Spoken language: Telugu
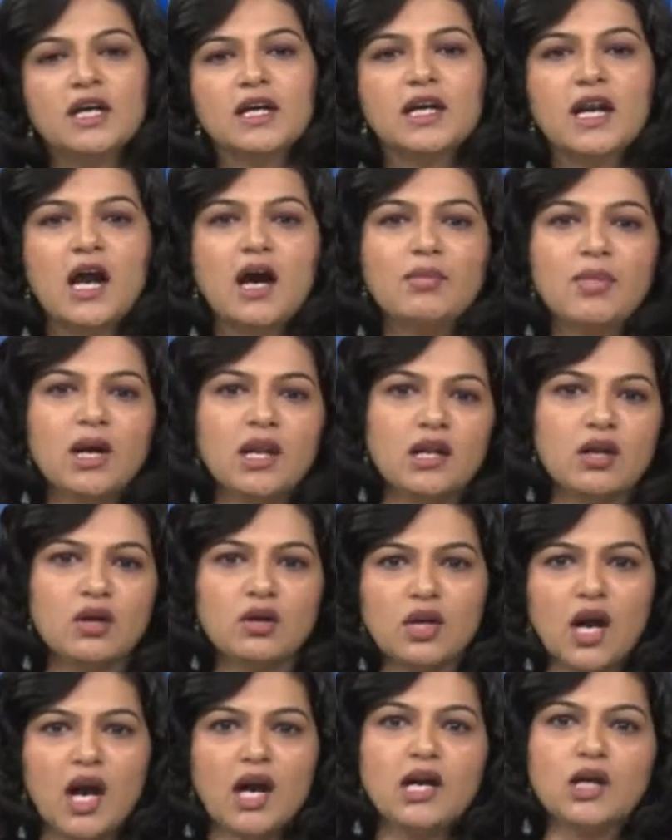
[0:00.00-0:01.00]
గ్రామాల్లో
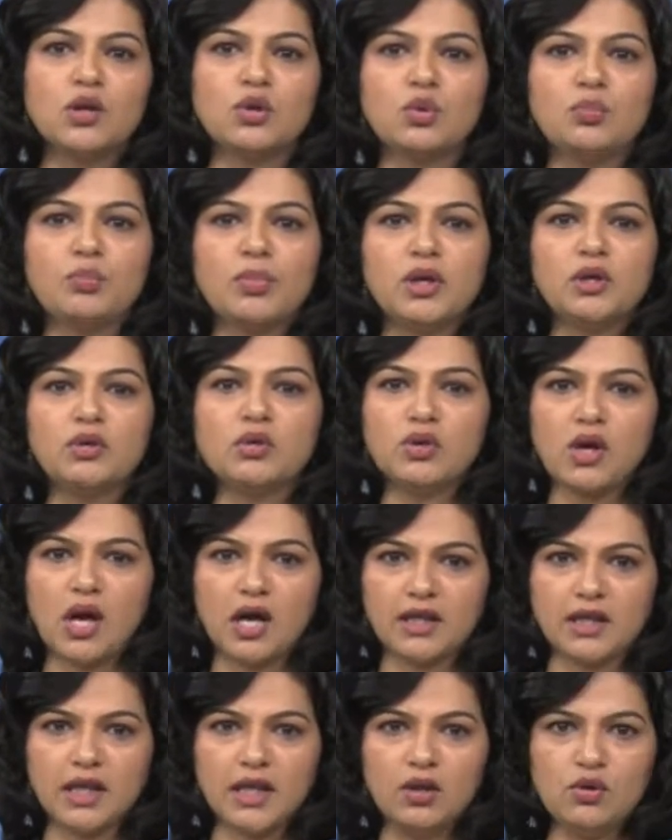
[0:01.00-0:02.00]
రాళ్ల కుప్పలు
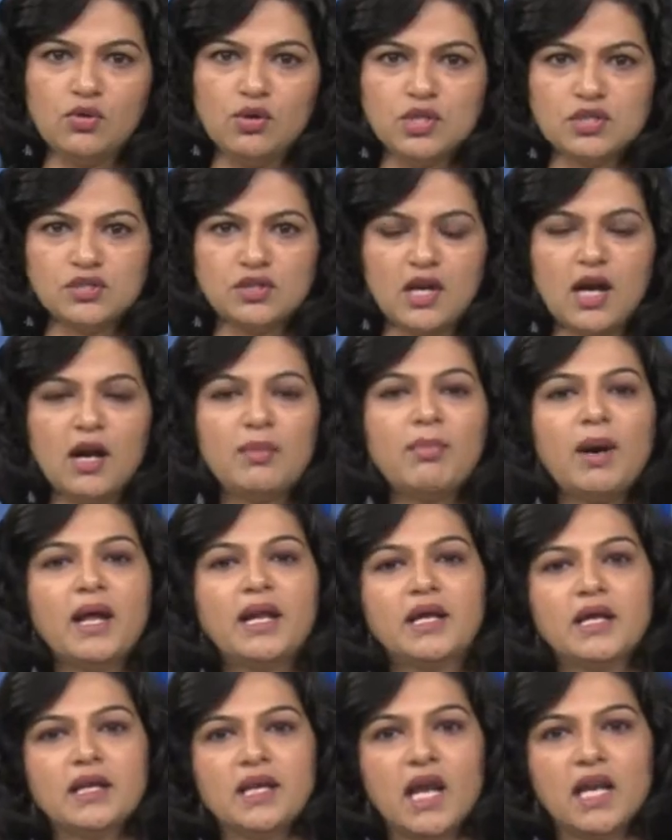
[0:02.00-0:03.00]
కట్టెలు ఇసుక
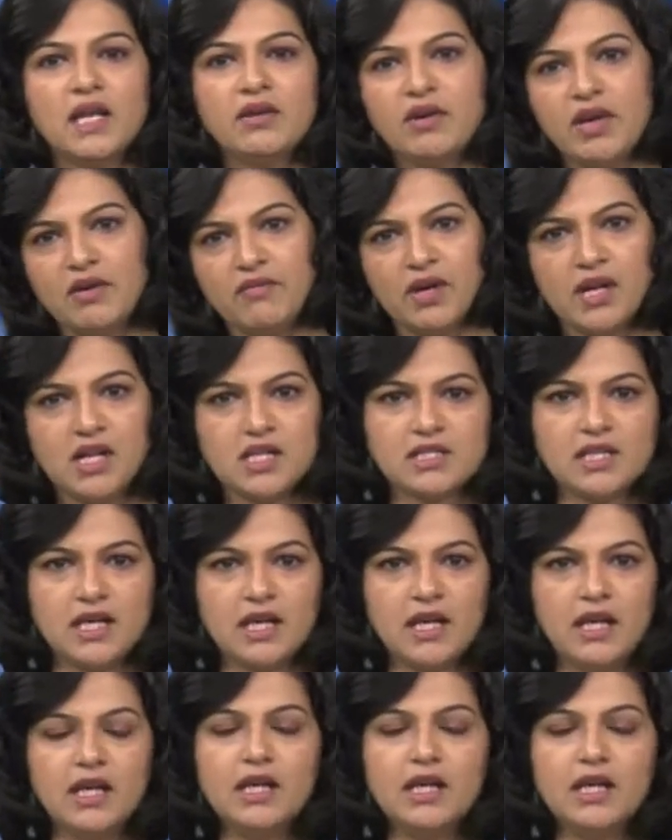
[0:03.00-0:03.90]
పనికిరాని ఏవైనా సరే